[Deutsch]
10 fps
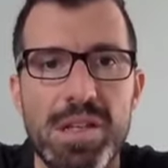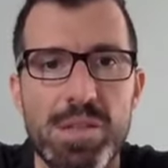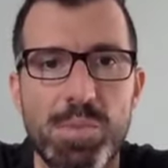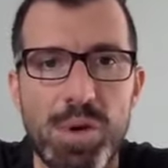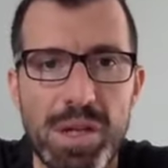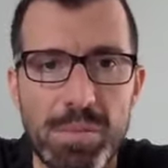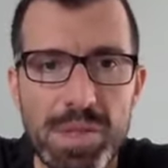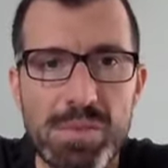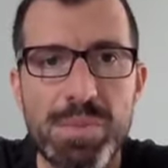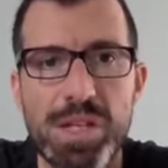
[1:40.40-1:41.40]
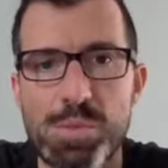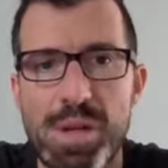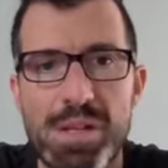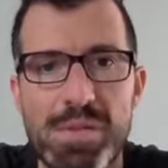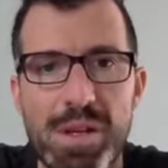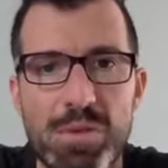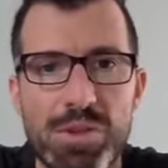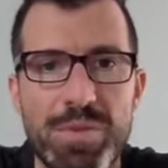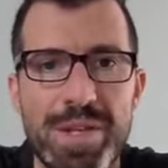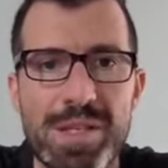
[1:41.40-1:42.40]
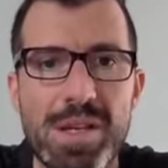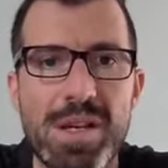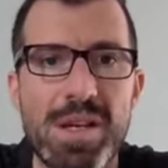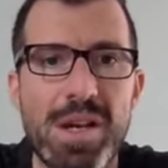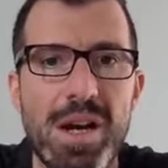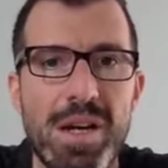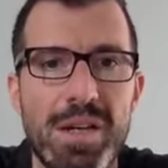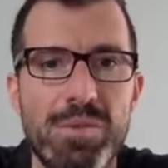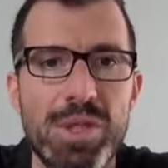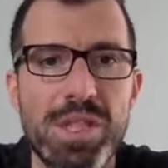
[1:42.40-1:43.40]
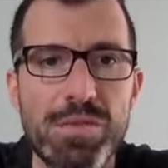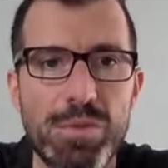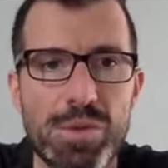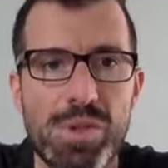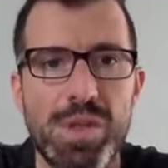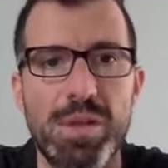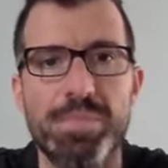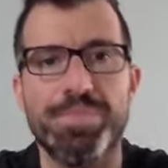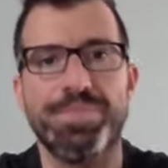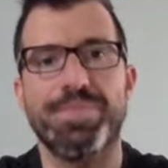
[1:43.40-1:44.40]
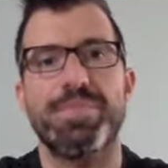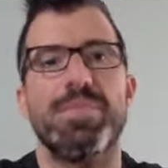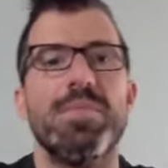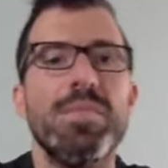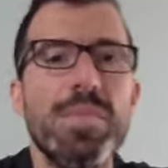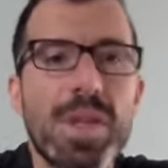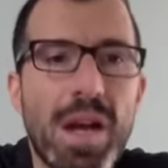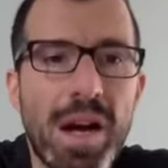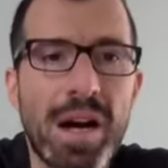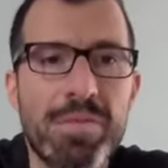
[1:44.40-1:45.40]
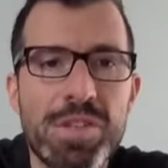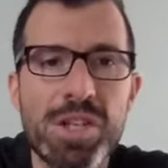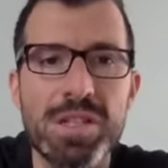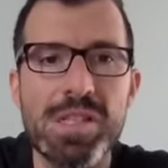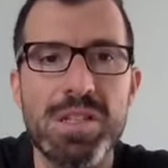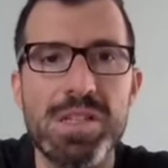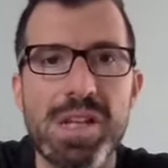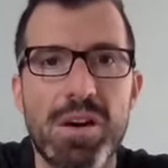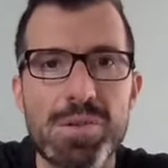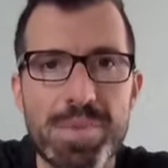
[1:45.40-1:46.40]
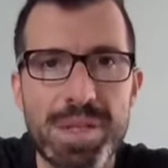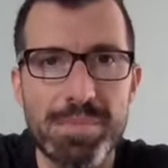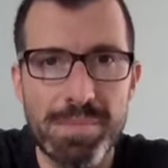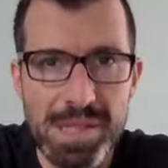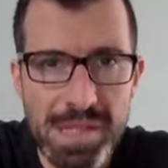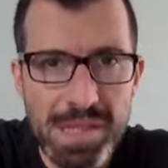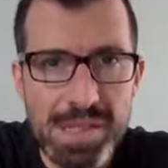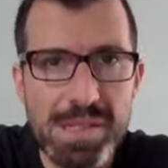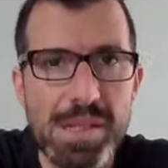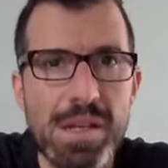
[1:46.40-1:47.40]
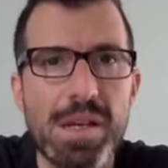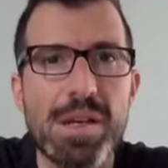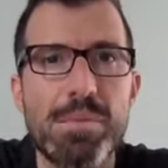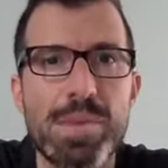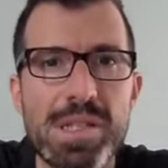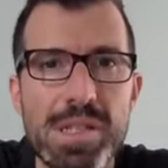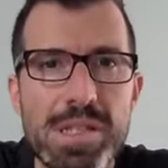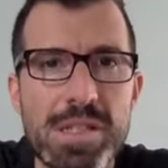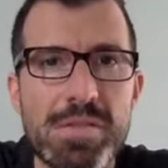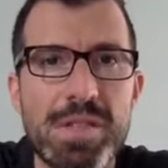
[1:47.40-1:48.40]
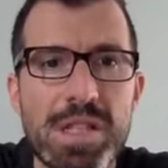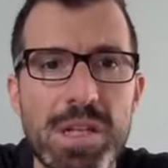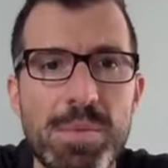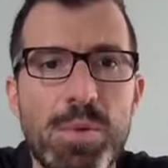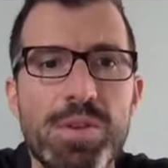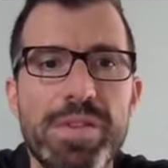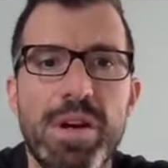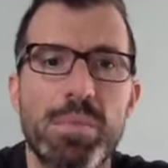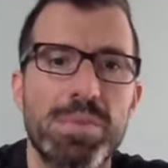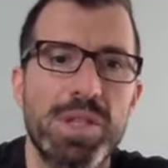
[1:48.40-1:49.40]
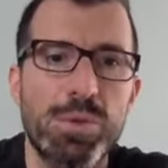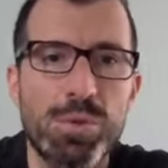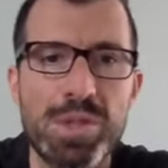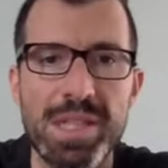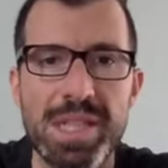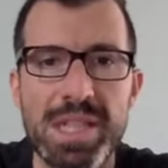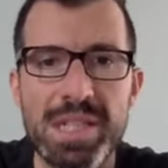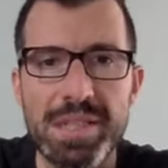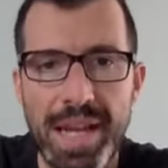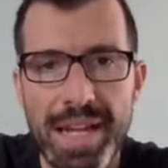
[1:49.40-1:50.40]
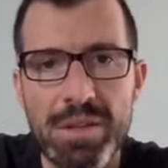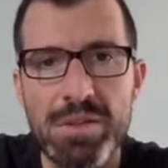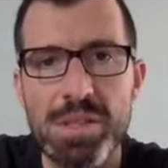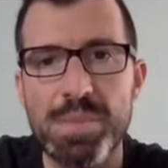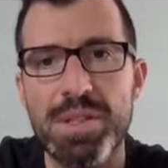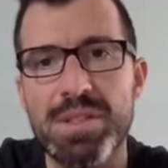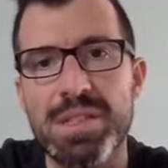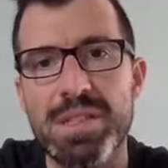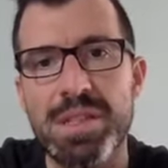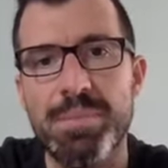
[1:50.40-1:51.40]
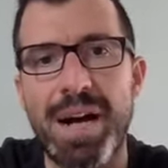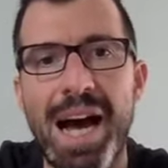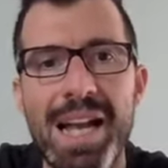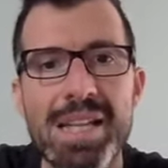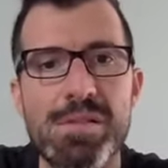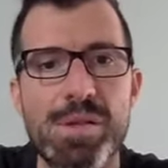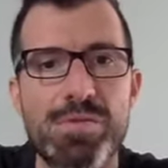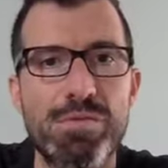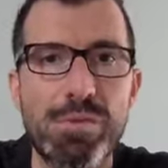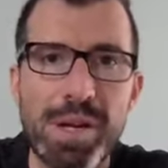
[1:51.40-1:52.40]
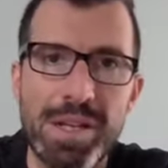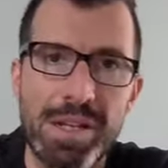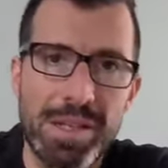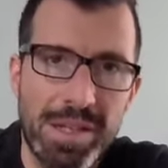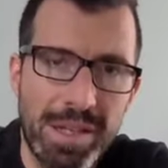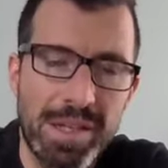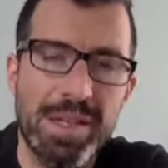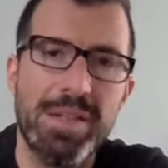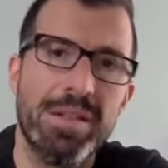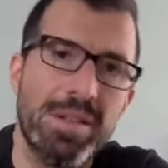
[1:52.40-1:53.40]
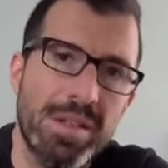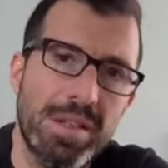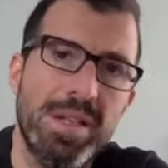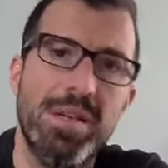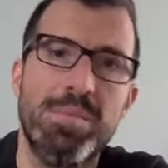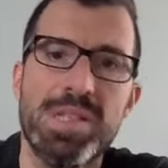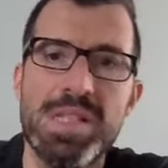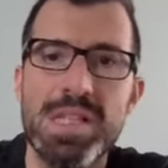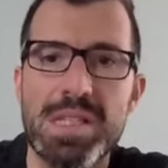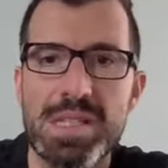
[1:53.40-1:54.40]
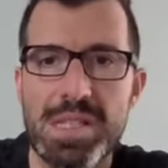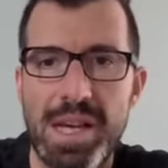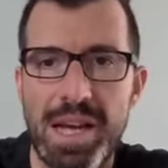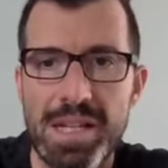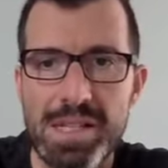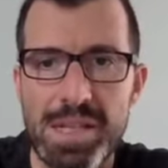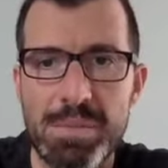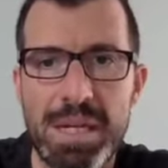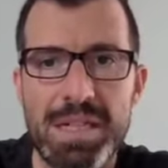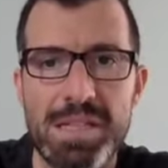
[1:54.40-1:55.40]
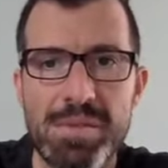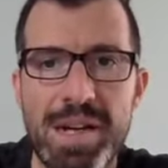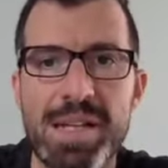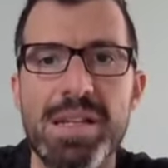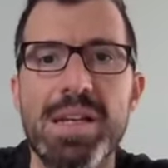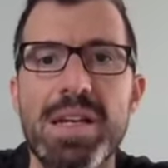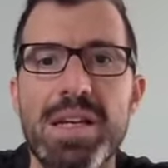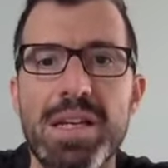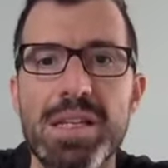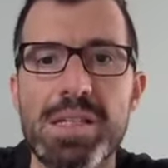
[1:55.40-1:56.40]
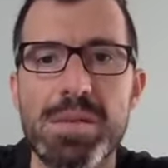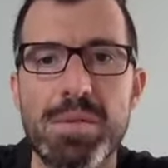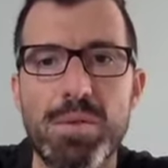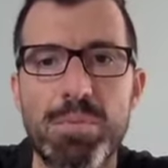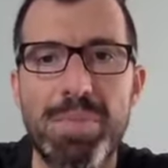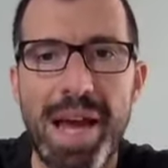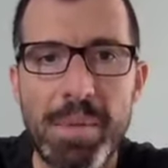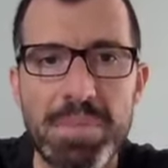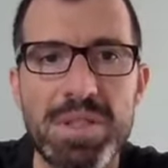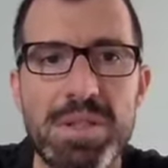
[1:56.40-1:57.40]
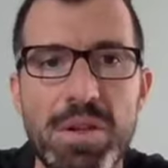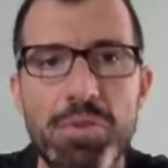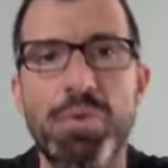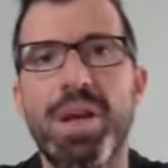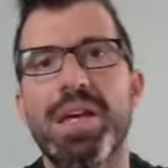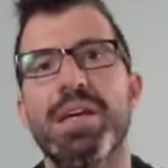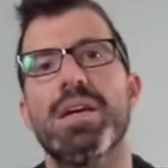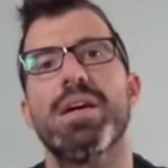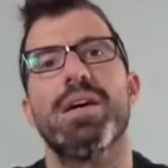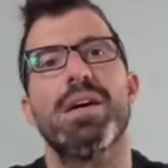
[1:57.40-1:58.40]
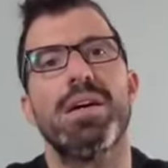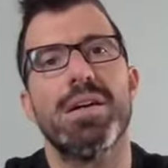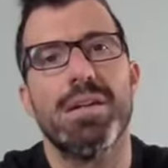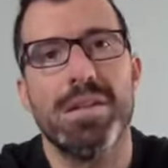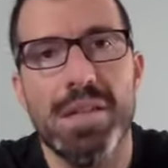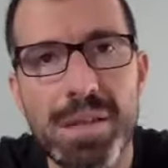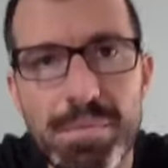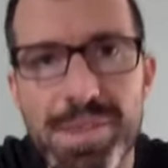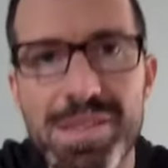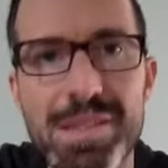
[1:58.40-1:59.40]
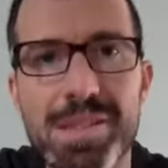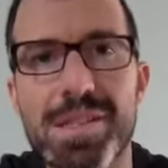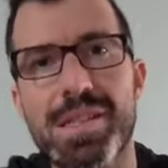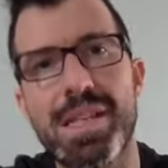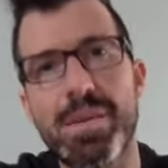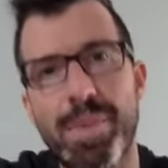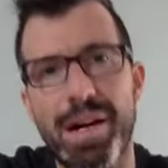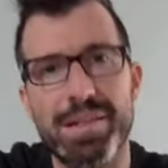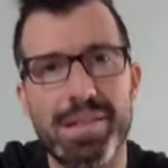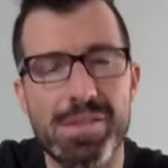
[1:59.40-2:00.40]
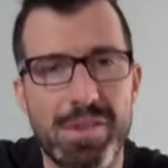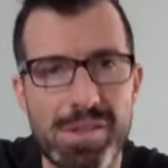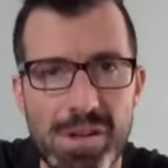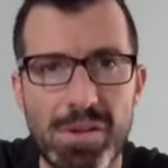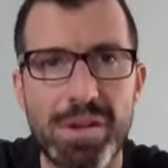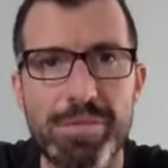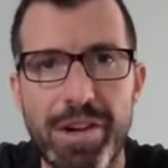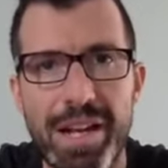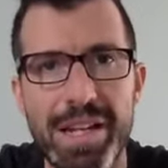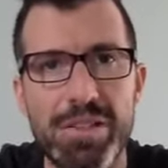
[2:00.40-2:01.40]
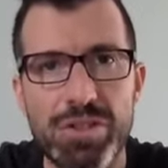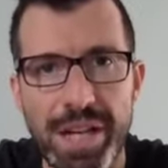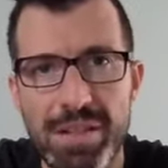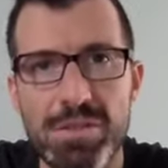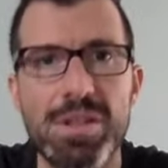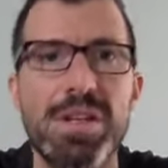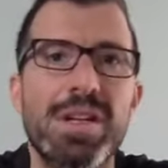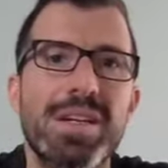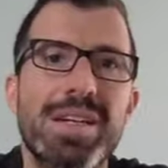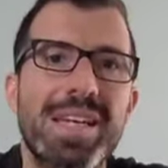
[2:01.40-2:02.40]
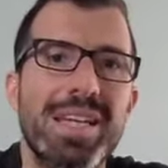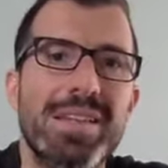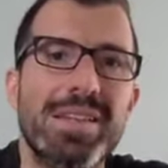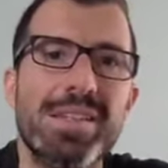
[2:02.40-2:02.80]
also Polygamie zum Beispiel, das wäre logischerweise, äh, wird nicht funktionieren. Ähm, wie schaut das Ganze aus mit dem Besitz? Besitz, wichtige Punkte haben die Güter. Trennung, das bedeutet eben alles, was vor einer Ehe im Besitz eines Ehepartners war, ist und bleibt natürlich äh, im Besitz des Ehepartners, fast auch im Fall einer Scheidung, geht